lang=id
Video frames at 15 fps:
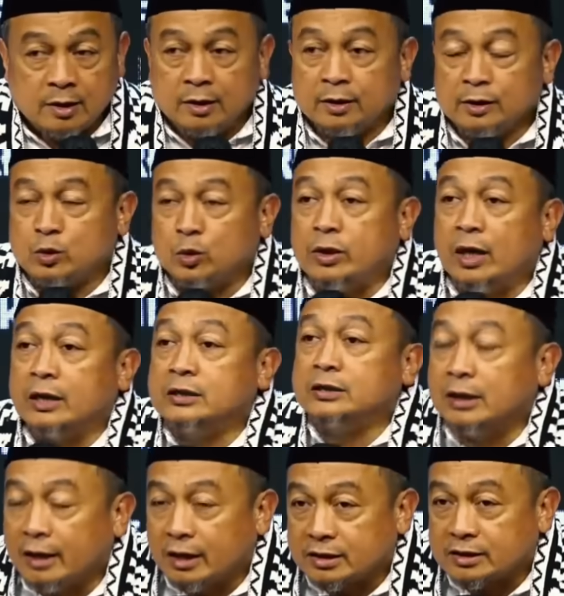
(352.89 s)
sudah
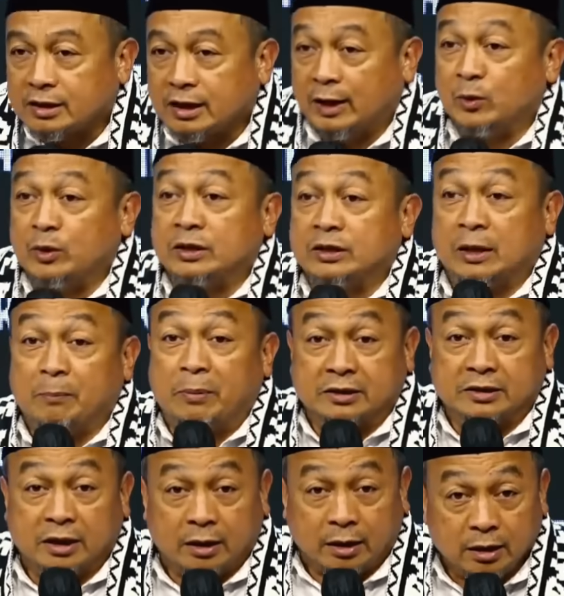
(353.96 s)
jelas kalau kita baca